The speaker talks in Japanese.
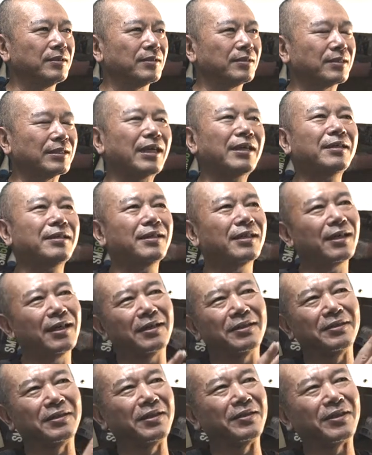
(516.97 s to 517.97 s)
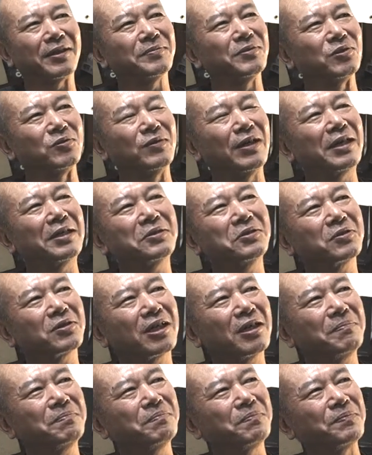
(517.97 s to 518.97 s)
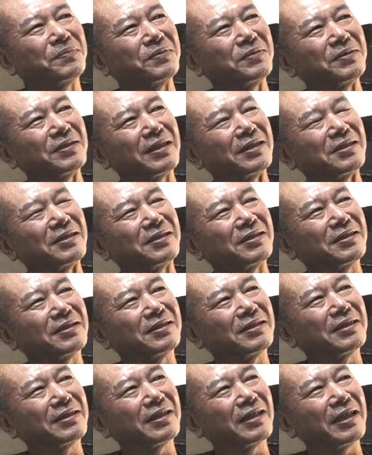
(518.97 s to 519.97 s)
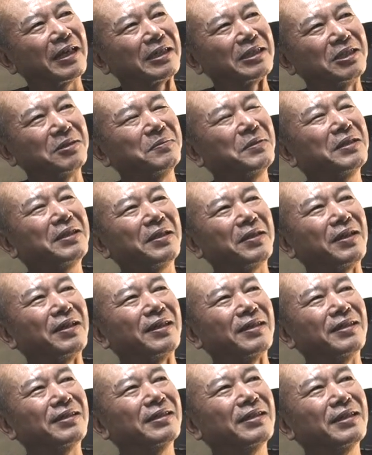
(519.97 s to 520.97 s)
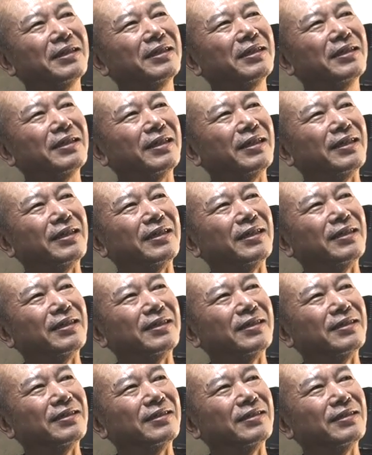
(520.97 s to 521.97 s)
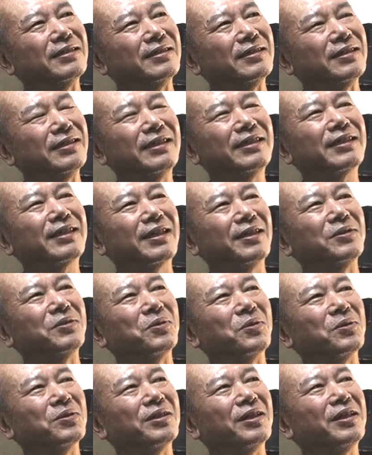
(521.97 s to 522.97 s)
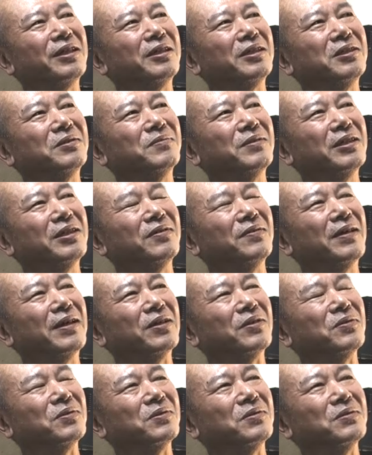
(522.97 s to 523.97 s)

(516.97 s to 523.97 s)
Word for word: サッカーでは多分ワールドカップが初めて、日韓で行われるまでは